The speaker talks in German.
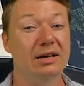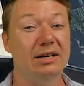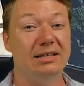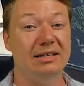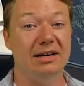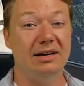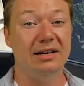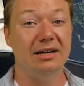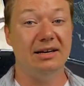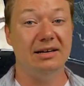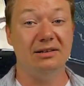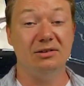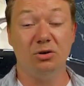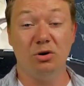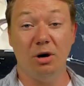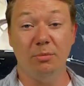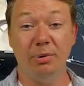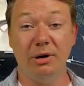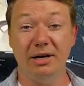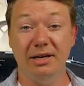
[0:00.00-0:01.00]
der
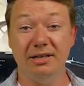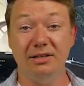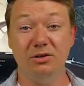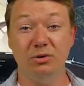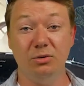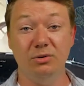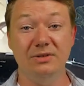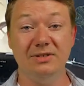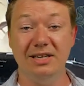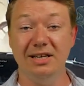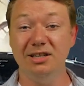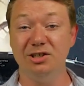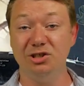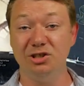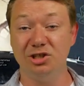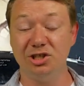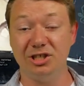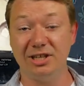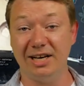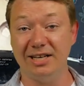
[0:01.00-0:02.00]
körperlichen und seelischen
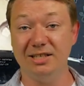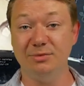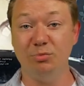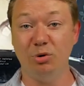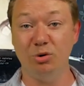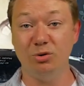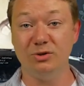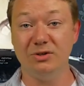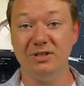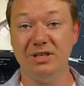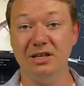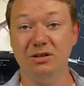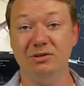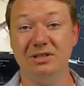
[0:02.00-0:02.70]
Stress produziert.